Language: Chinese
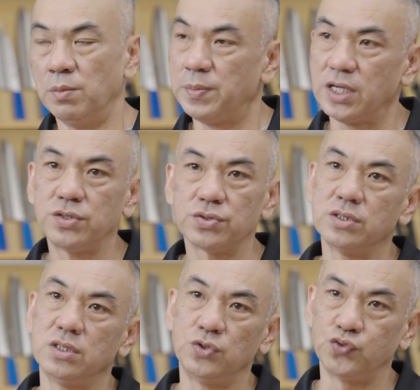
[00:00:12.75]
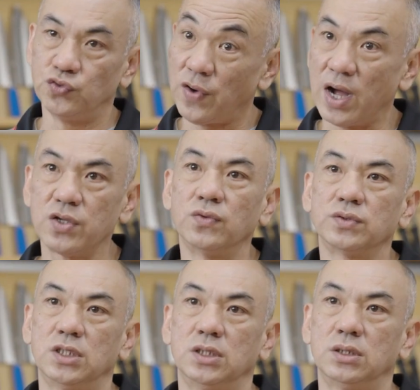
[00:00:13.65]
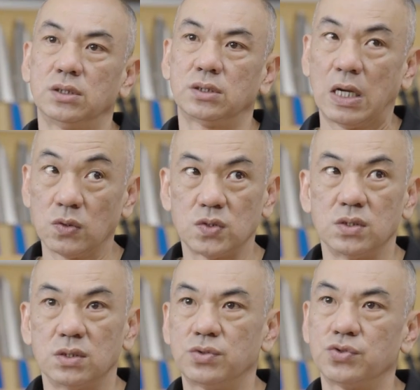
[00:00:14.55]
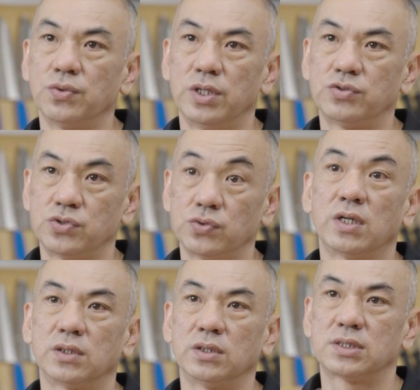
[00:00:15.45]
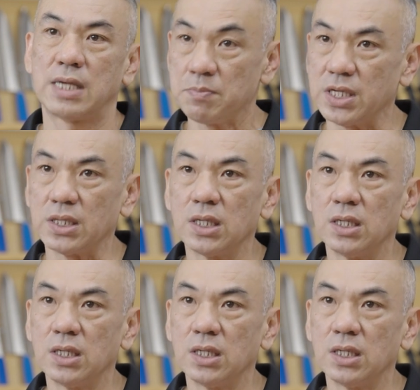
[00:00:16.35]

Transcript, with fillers: 们本业就是以厨房用的刀子作为最主要的产品。